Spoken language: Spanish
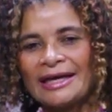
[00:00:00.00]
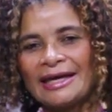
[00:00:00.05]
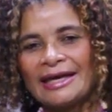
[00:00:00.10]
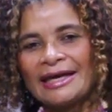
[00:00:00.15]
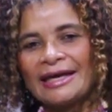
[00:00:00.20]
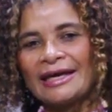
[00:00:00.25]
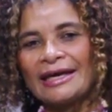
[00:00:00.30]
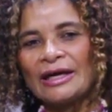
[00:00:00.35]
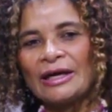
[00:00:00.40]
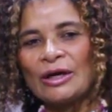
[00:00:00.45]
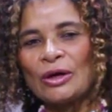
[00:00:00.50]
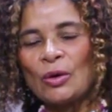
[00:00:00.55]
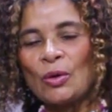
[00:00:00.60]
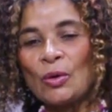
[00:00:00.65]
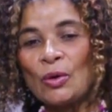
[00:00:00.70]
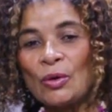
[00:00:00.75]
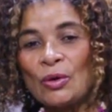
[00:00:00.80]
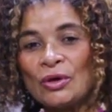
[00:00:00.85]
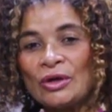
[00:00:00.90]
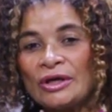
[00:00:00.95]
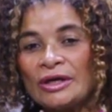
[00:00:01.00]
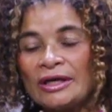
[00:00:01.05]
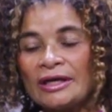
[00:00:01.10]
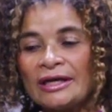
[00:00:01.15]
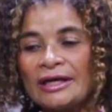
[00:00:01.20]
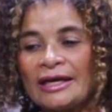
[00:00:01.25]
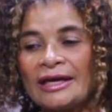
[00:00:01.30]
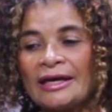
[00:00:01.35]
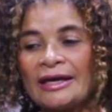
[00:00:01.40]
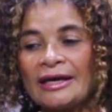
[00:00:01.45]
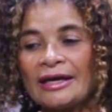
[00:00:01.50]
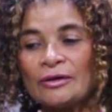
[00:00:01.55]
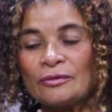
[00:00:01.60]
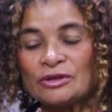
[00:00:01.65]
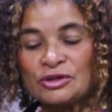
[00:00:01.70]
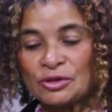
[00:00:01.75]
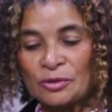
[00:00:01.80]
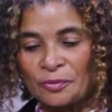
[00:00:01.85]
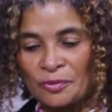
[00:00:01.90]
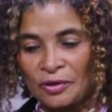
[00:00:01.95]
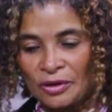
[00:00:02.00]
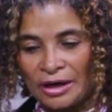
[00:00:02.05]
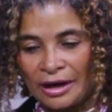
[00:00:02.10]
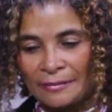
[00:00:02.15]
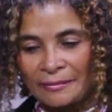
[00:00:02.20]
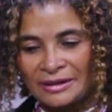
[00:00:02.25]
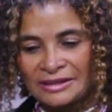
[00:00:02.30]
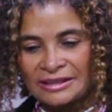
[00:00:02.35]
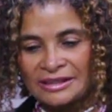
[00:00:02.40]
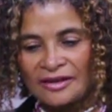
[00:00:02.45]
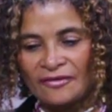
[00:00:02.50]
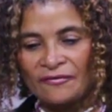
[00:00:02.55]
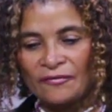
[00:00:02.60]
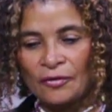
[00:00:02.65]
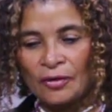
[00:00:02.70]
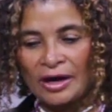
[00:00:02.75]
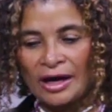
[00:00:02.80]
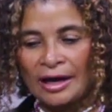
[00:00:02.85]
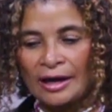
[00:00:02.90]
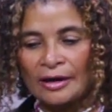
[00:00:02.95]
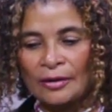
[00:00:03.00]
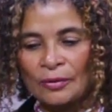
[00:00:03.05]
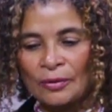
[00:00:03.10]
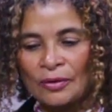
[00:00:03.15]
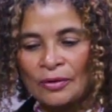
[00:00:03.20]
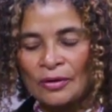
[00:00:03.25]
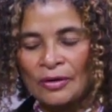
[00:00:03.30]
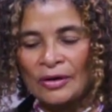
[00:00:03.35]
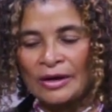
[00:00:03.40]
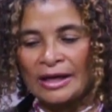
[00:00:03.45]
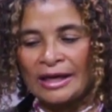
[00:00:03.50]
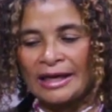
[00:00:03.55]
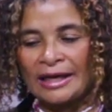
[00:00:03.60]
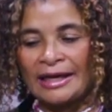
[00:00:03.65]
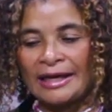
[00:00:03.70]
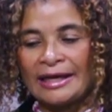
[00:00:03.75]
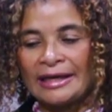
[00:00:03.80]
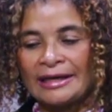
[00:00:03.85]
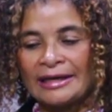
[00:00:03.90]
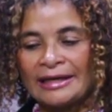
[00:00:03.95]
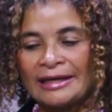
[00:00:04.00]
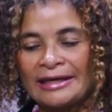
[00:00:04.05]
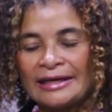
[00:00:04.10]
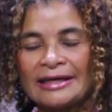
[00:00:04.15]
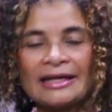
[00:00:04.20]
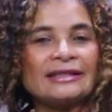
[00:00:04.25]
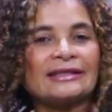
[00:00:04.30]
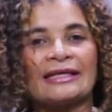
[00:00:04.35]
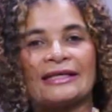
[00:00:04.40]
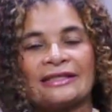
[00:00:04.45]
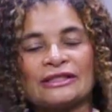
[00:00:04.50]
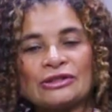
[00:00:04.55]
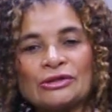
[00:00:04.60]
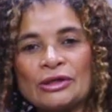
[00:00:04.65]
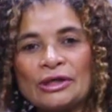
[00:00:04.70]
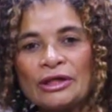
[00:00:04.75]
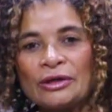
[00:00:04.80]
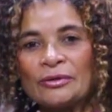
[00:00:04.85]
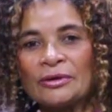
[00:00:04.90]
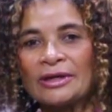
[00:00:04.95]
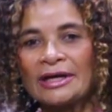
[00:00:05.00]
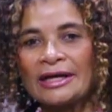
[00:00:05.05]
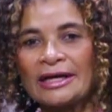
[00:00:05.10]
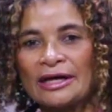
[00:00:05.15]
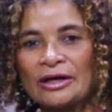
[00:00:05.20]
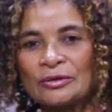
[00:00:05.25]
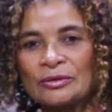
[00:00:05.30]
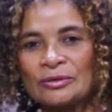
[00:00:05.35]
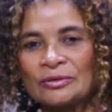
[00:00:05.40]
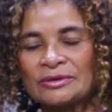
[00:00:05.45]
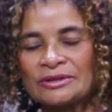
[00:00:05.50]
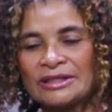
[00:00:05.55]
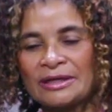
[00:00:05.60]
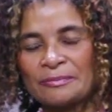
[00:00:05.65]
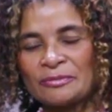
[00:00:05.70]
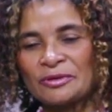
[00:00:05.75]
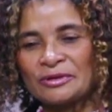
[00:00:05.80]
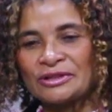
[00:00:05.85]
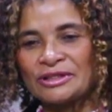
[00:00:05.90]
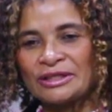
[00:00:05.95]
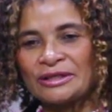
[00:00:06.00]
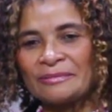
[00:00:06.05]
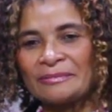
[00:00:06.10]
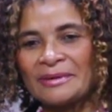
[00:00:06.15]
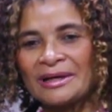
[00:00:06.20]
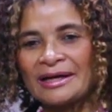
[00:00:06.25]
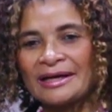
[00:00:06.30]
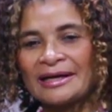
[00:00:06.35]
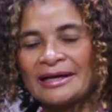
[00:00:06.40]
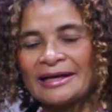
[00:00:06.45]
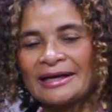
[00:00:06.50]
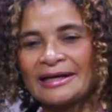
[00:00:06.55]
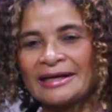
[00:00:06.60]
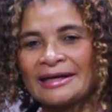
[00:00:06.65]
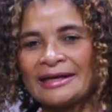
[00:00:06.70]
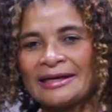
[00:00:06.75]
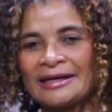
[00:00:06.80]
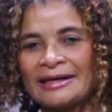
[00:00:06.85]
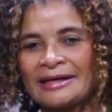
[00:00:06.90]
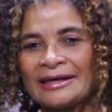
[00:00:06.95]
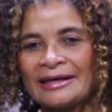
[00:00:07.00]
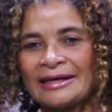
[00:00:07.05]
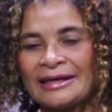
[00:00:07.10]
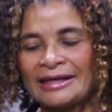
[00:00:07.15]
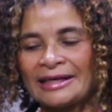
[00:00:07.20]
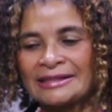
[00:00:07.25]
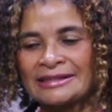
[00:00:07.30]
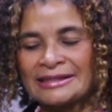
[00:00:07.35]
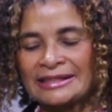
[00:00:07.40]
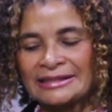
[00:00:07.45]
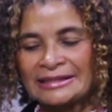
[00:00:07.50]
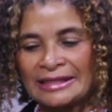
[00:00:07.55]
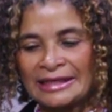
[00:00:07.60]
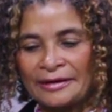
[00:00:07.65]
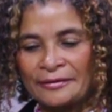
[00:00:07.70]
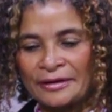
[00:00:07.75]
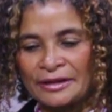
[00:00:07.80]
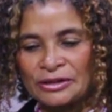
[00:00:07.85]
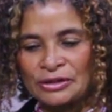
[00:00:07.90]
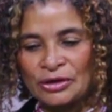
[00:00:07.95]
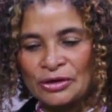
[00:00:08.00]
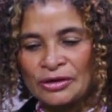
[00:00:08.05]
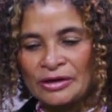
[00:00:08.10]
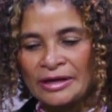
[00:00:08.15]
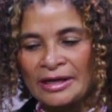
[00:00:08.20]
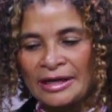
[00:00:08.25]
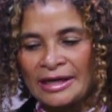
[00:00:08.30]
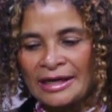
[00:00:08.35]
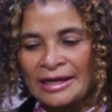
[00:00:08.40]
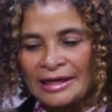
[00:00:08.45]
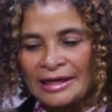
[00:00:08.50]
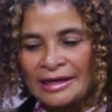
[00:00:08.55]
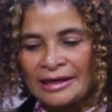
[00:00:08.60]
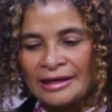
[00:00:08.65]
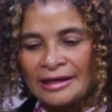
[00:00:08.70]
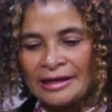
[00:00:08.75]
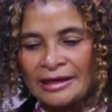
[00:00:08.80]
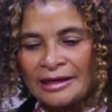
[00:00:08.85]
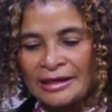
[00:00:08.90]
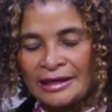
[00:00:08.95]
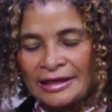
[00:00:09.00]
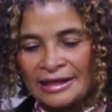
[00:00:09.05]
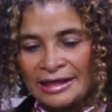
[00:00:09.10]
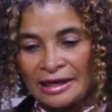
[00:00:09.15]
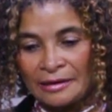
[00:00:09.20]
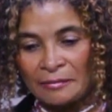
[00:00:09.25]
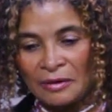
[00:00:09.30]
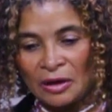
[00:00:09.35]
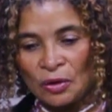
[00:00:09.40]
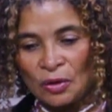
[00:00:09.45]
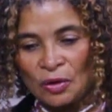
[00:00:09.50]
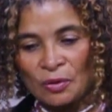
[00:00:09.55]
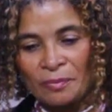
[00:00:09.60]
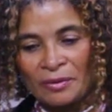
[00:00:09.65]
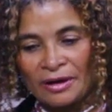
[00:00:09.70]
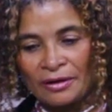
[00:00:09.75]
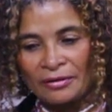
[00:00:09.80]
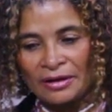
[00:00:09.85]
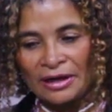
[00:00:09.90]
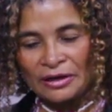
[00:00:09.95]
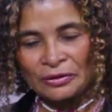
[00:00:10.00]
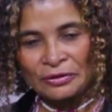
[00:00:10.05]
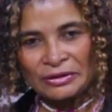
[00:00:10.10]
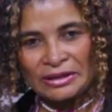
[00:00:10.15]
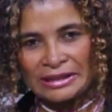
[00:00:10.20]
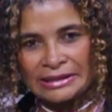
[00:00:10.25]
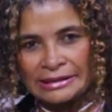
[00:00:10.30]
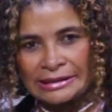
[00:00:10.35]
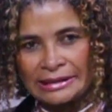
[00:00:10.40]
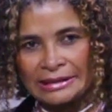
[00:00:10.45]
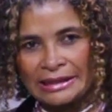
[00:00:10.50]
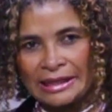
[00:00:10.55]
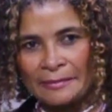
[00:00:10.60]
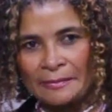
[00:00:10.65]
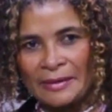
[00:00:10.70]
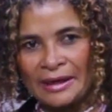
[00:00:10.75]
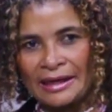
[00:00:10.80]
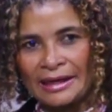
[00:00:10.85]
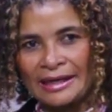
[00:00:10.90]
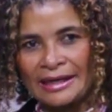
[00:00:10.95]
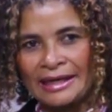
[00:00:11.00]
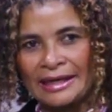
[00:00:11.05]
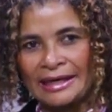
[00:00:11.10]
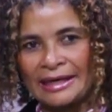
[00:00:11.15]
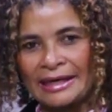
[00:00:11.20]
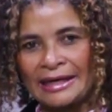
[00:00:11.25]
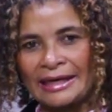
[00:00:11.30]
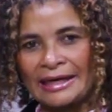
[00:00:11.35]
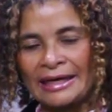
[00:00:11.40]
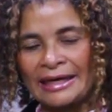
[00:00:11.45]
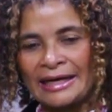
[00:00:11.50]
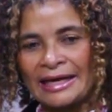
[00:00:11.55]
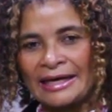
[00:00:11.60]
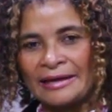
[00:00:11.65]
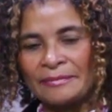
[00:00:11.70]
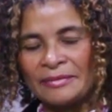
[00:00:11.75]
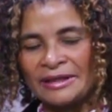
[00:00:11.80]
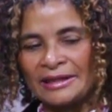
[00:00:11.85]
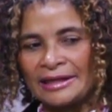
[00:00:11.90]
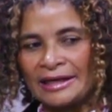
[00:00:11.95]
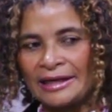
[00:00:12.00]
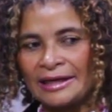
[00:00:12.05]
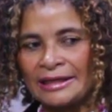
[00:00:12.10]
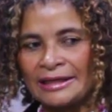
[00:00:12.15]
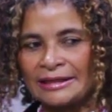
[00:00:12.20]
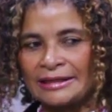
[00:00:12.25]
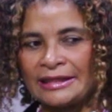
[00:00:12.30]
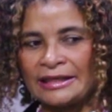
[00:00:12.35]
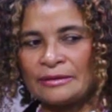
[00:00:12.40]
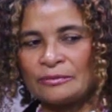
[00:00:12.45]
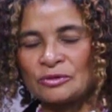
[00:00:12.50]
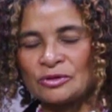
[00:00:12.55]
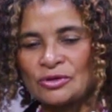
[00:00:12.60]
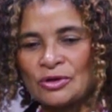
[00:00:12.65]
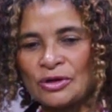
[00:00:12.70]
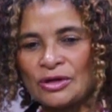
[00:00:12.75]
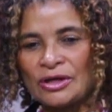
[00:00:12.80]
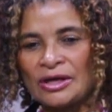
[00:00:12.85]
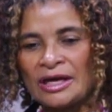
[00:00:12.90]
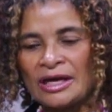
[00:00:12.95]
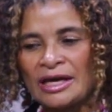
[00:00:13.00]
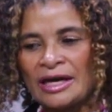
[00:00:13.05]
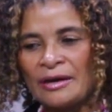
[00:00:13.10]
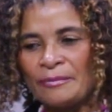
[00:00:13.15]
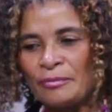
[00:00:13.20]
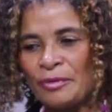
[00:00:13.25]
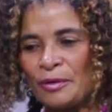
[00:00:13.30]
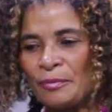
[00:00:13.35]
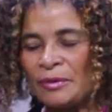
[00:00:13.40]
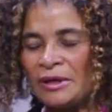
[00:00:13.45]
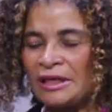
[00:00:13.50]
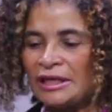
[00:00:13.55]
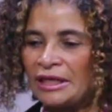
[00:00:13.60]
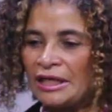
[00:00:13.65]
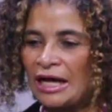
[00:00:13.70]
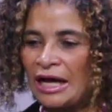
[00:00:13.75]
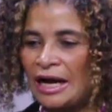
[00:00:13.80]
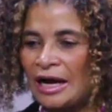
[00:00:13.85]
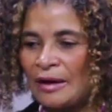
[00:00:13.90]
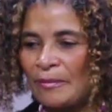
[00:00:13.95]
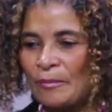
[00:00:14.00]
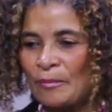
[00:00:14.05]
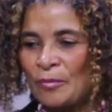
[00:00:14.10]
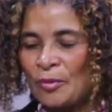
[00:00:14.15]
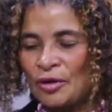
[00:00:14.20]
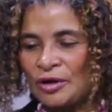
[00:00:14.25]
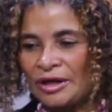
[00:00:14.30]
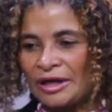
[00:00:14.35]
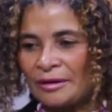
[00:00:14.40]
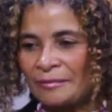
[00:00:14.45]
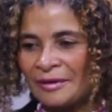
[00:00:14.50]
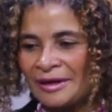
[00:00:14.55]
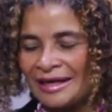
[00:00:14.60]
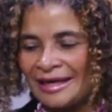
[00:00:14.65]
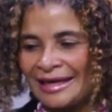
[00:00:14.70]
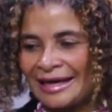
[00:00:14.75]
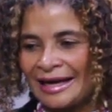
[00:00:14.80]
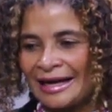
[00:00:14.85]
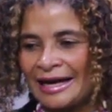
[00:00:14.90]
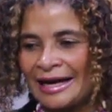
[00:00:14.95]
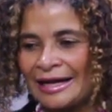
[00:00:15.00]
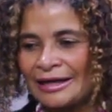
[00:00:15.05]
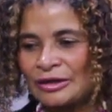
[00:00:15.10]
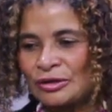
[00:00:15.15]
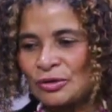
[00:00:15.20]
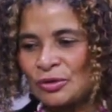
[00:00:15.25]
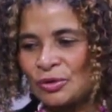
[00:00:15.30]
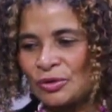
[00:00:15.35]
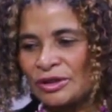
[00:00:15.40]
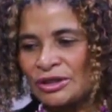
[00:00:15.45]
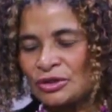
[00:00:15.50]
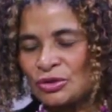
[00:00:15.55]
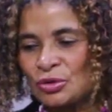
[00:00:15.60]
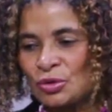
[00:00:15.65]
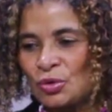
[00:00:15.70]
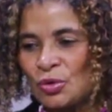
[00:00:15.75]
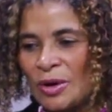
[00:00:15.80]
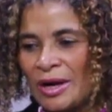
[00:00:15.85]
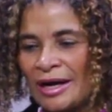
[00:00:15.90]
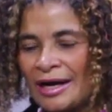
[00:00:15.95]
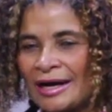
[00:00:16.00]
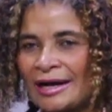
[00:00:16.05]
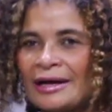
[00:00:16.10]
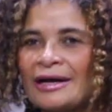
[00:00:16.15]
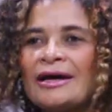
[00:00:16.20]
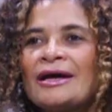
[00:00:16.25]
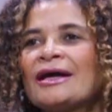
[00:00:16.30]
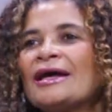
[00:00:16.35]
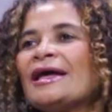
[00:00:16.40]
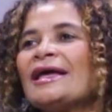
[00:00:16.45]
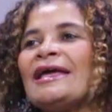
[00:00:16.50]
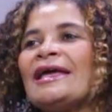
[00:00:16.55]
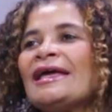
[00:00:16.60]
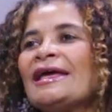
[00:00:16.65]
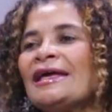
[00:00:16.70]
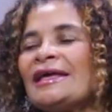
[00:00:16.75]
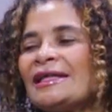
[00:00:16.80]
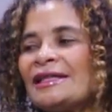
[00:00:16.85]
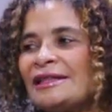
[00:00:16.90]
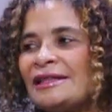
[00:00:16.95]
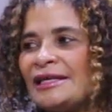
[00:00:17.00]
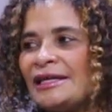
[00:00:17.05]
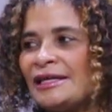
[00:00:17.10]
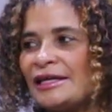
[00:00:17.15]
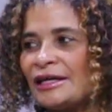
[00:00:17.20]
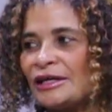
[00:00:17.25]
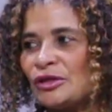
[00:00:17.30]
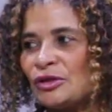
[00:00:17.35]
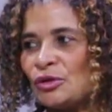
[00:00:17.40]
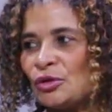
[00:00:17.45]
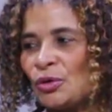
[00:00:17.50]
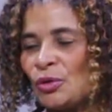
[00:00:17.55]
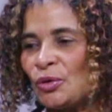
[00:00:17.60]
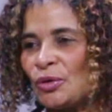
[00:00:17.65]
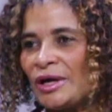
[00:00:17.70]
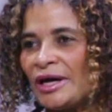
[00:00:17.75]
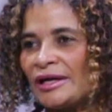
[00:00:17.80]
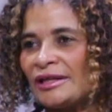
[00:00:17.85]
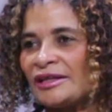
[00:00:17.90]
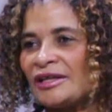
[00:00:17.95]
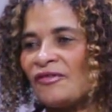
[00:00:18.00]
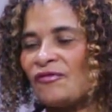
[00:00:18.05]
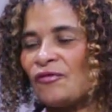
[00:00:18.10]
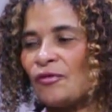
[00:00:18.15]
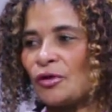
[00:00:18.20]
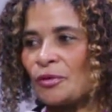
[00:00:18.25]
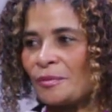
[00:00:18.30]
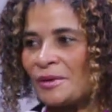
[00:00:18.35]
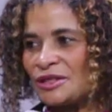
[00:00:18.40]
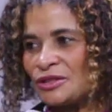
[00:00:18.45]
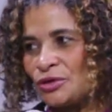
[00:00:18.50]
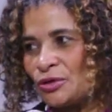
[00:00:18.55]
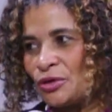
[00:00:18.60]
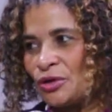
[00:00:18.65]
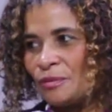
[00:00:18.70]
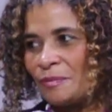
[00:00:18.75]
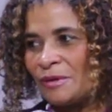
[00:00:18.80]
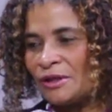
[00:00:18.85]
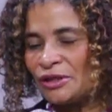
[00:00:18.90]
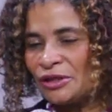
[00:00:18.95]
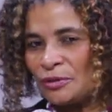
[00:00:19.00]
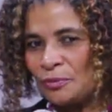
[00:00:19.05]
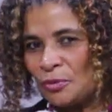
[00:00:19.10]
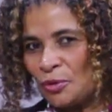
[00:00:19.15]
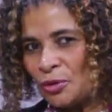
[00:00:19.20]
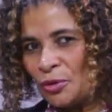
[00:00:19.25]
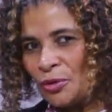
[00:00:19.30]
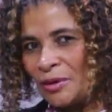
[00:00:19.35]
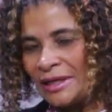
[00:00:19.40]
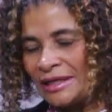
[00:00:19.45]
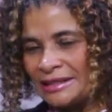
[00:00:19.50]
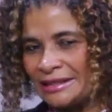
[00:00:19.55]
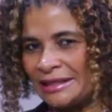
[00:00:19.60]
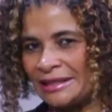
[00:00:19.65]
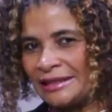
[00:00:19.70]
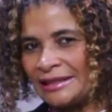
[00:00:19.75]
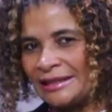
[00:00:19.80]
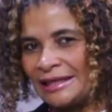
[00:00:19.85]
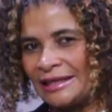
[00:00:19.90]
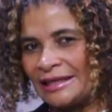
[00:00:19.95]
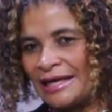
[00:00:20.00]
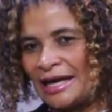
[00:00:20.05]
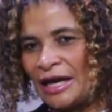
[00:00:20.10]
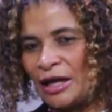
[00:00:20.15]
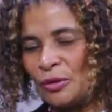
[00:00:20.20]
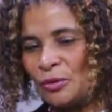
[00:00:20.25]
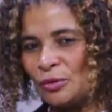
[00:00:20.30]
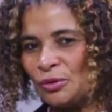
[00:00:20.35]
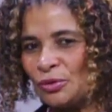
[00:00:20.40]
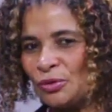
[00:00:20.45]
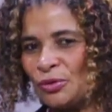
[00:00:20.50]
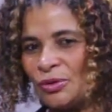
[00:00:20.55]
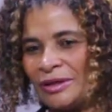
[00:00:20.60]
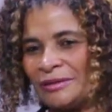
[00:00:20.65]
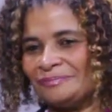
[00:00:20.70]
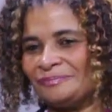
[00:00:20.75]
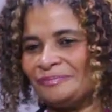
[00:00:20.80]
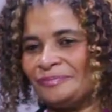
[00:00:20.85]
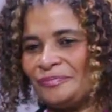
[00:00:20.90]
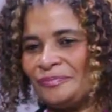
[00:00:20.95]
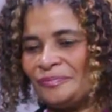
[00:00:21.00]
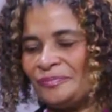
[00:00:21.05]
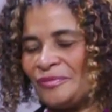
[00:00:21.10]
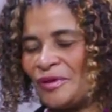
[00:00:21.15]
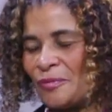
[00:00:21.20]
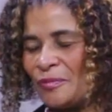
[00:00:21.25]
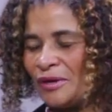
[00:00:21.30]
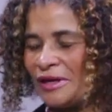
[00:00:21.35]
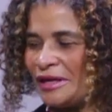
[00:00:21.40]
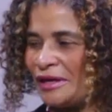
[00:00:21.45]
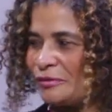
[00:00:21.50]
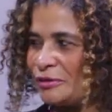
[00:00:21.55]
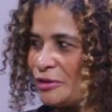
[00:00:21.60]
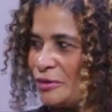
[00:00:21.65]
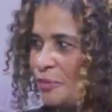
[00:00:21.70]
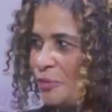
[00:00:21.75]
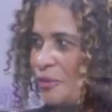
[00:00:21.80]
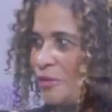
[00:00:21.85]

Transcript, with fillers: Eh, hoy eh, nuestro programa está enfocado en el natalicio de Débora Arango. Se aproxima eh, esta celebración y quién mejor para hablarnos de este tema que la invitada que tenemos hoy. Bienvenida Mónica María Cardona Zuluaga, directora de Formación y Patrimonio de la Secretaría de Cultura bienvenida a nuestro